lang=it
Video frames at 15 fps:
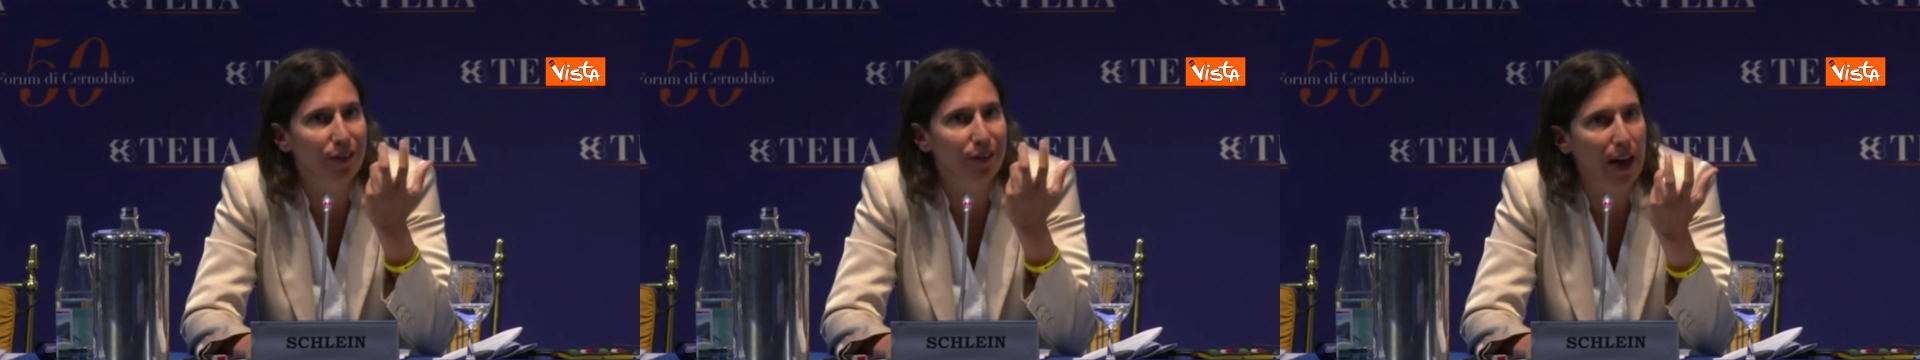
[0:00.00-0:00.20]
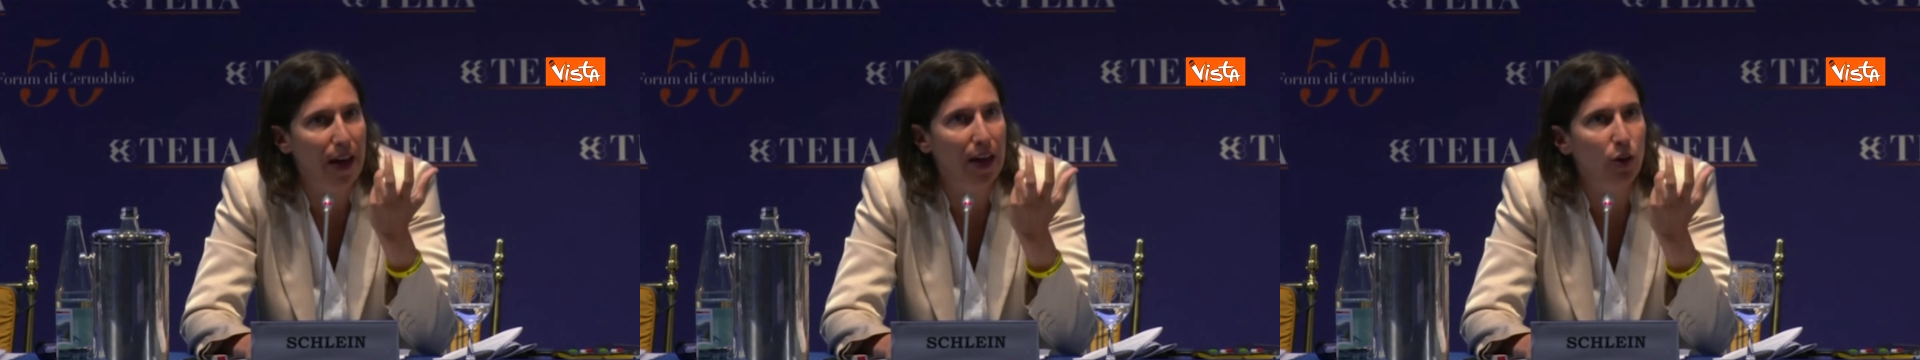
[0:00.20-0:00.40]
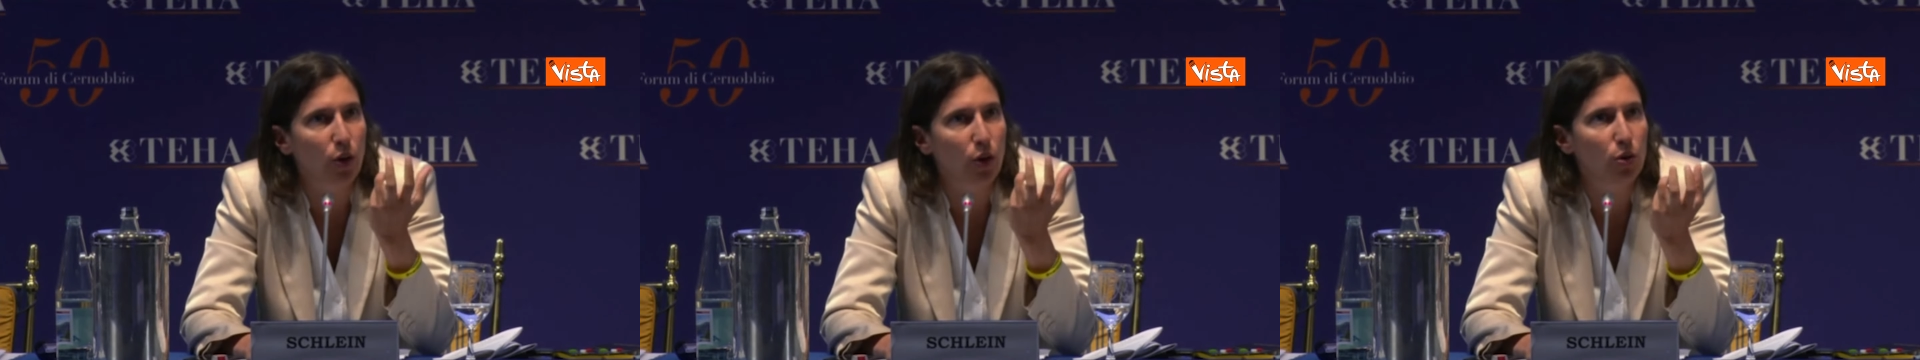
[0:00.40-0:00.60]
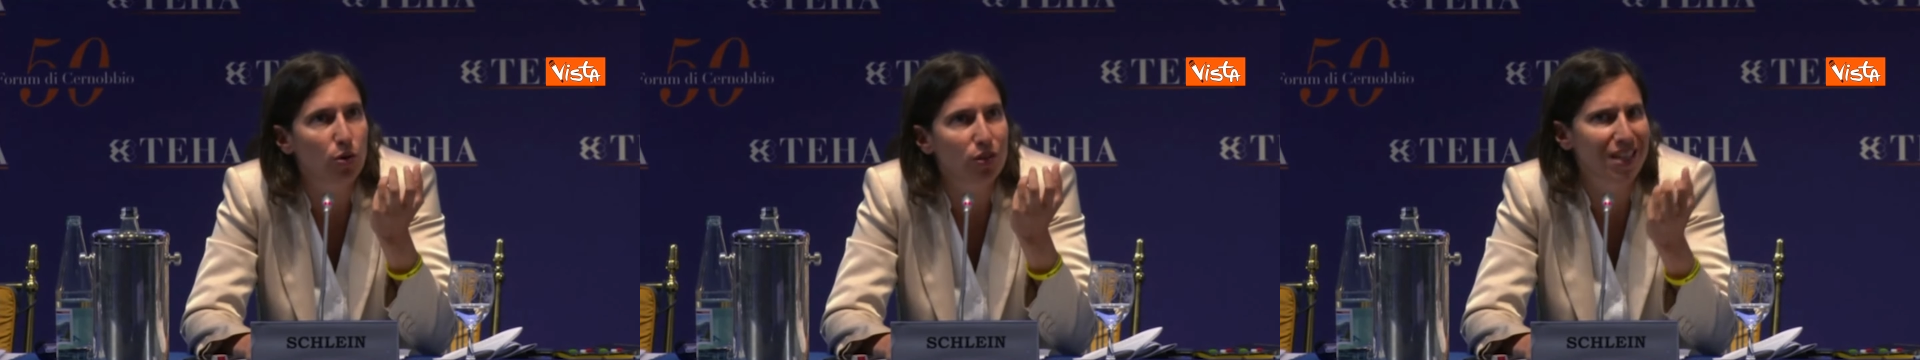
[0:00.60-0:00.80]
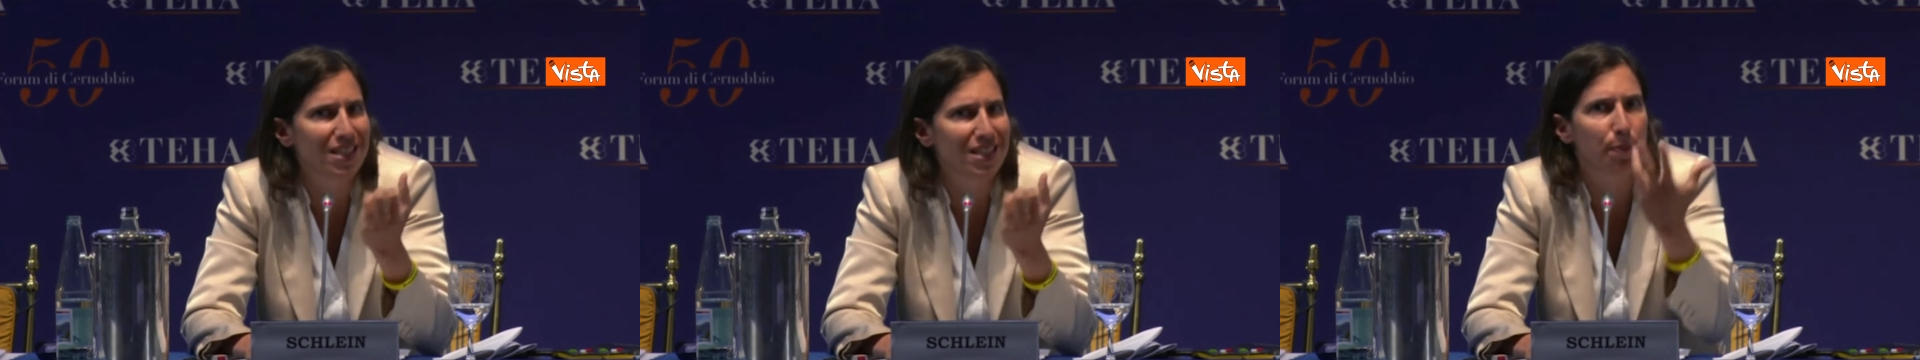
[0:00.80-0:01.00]
farlo
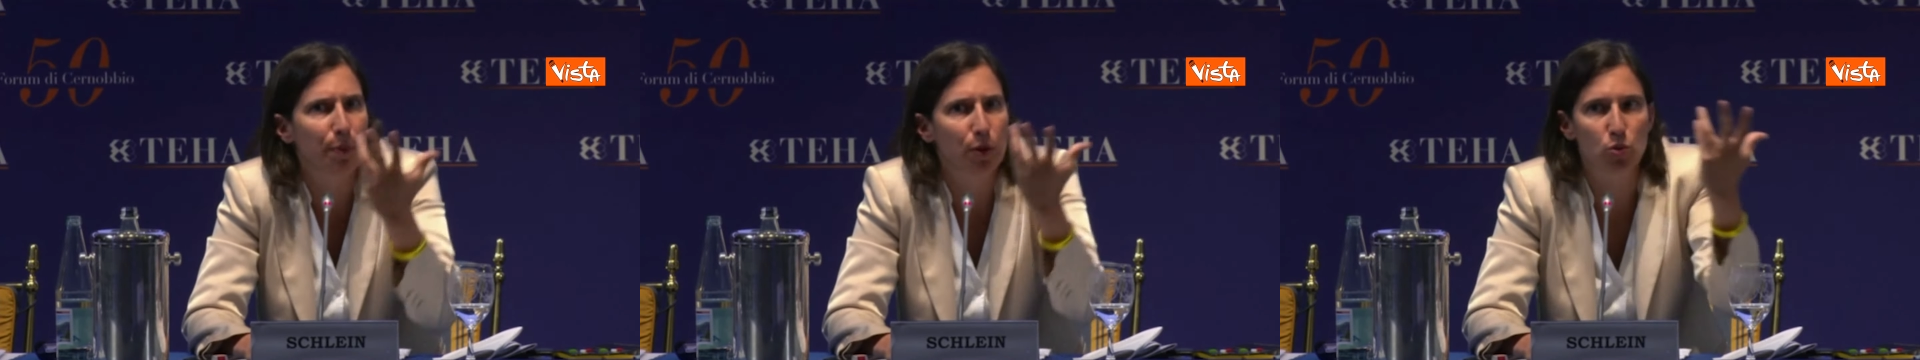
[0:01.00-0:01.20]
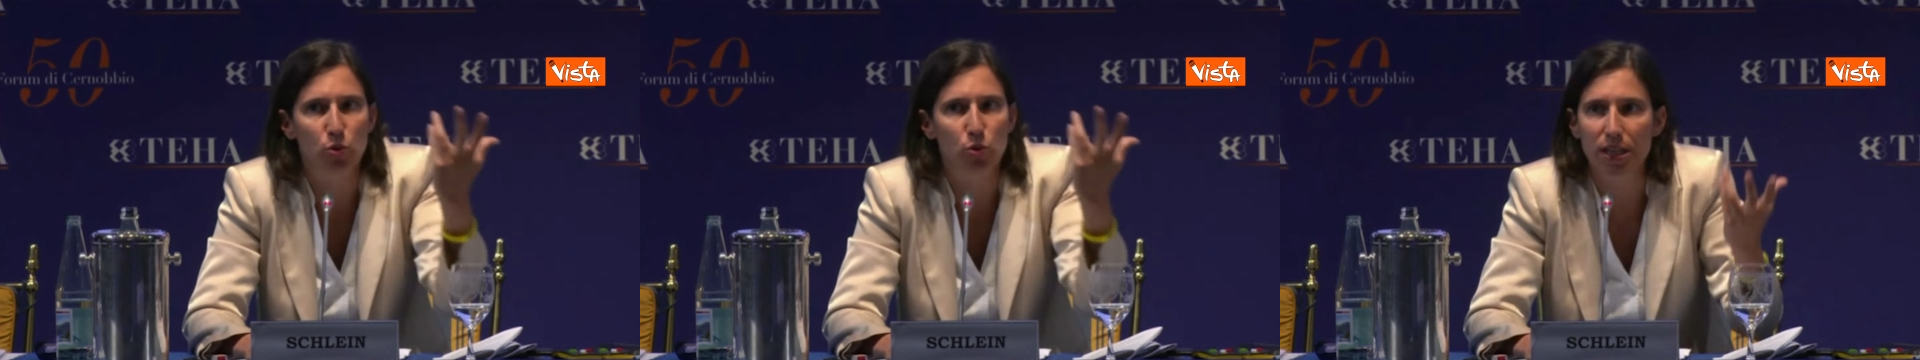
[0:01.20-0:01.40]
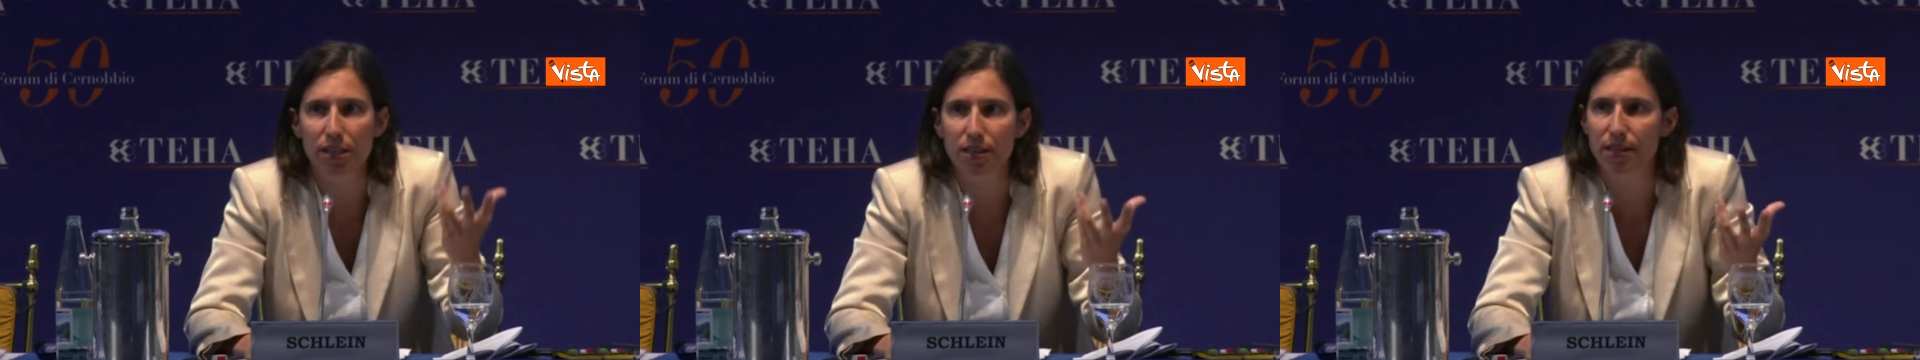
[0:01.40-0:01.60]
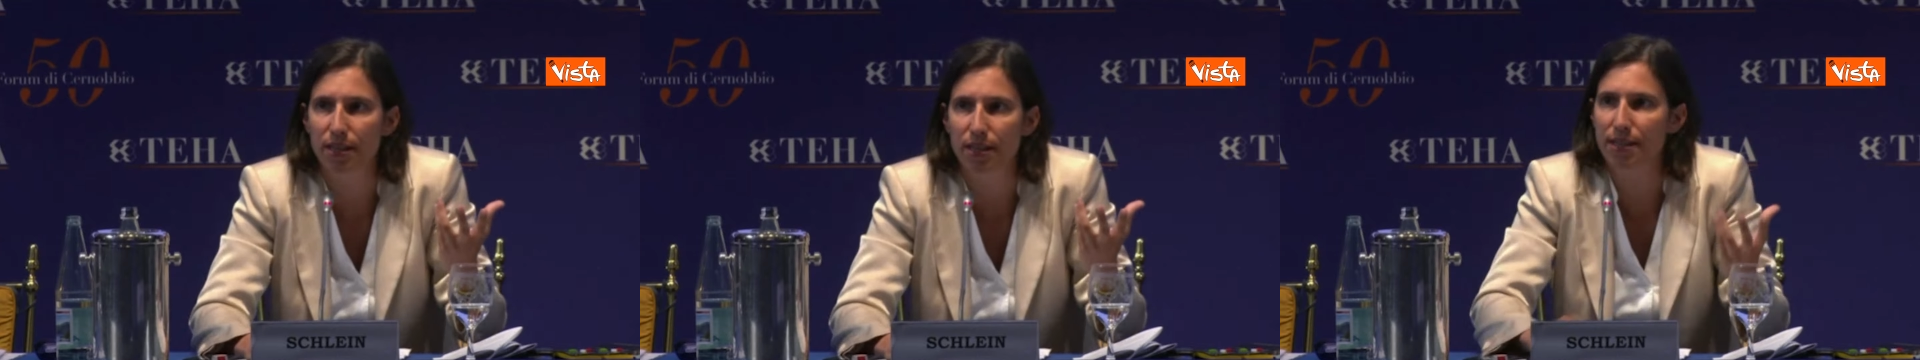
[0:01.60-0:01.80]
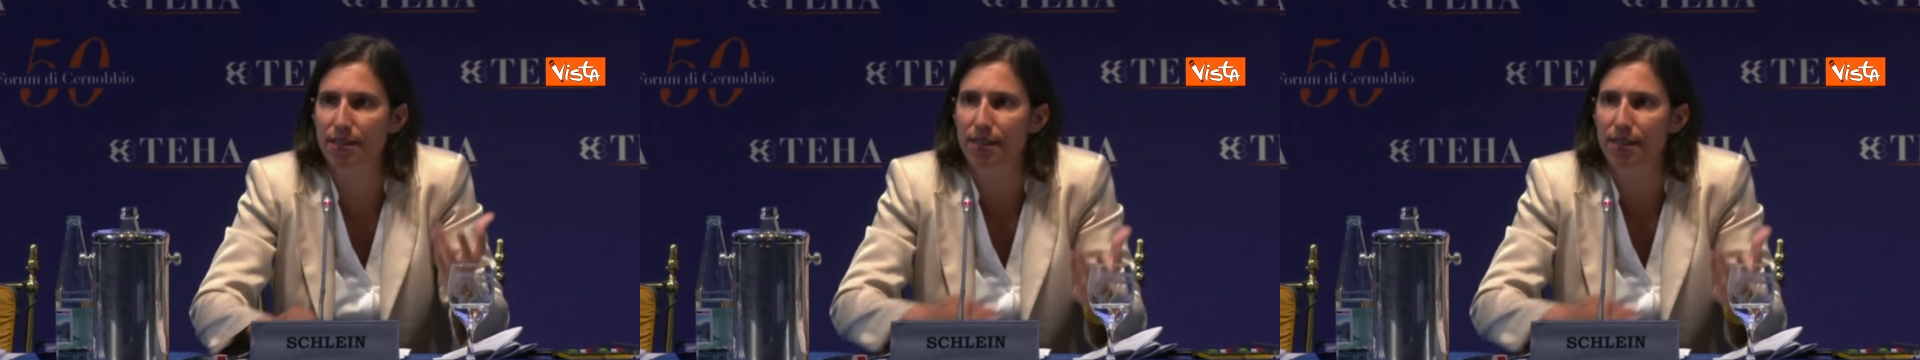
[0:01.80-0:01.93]
senza pregiudizi,